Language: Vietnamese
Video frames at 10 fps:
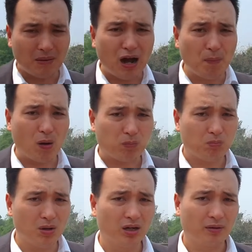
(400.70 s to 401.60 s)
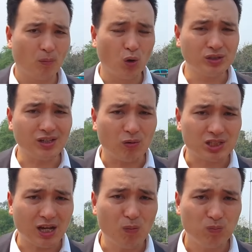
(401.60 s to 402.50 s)
bao bọc bởi bốn
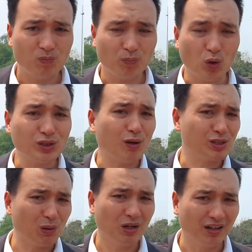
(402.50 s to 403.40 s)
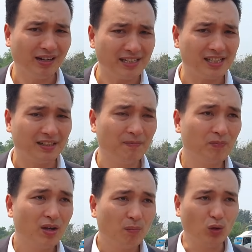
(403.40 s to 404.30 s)
dòng sông bốn dòng sông lớn anh chị
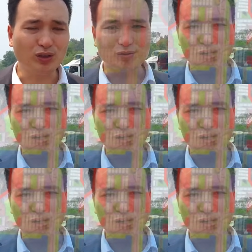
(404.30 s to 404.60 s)
bốn